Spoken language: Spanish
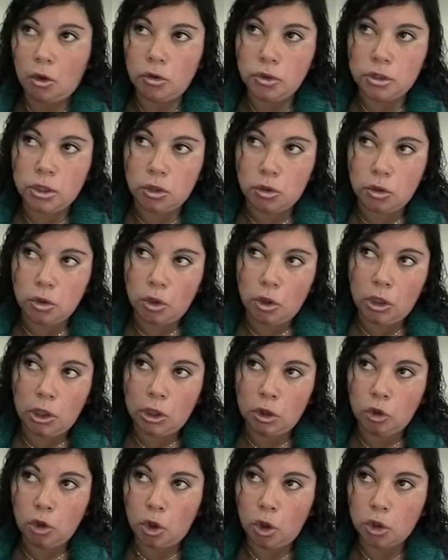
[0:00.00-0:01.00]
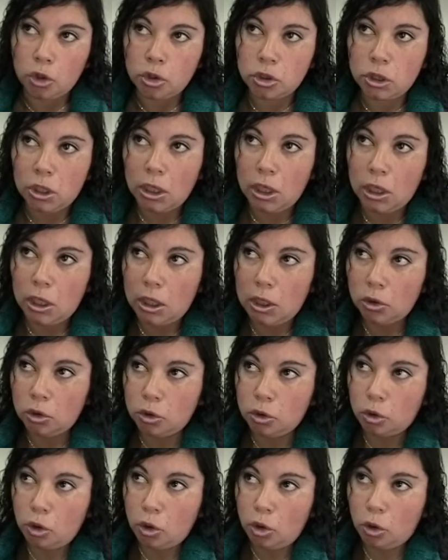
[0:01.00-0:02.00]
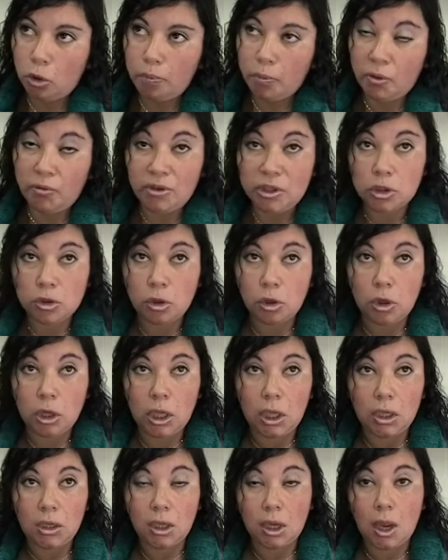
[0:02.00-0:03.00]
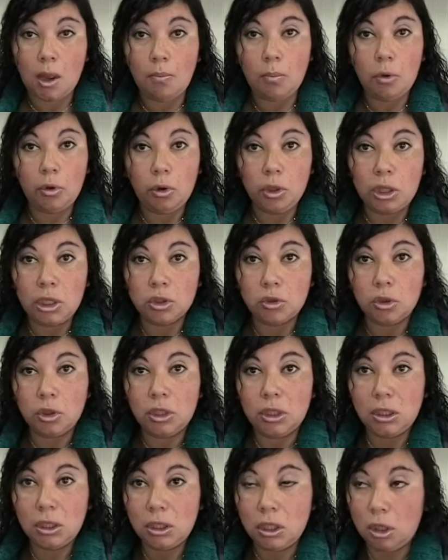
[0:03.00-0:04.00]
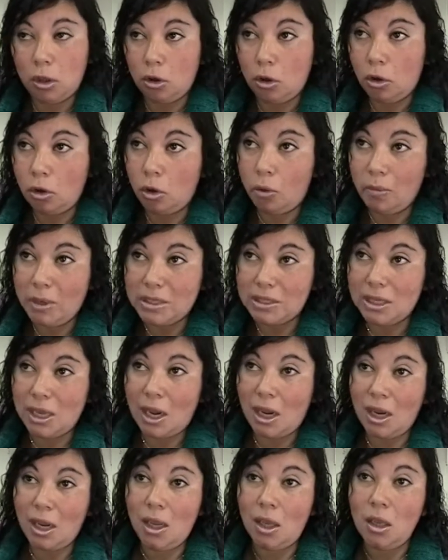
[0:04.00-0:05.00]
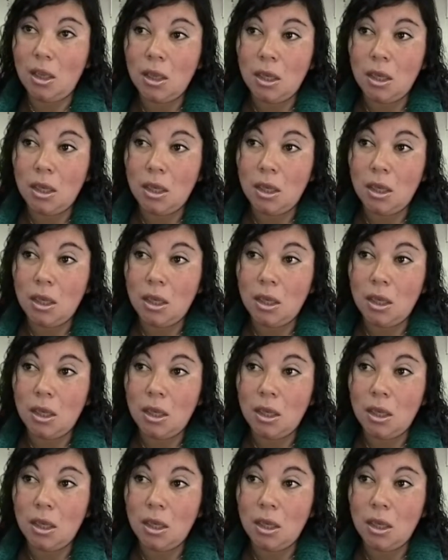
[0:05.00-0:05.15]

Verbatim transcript: consistió en dos estos profesores, digamos, que son ingenieros comerciales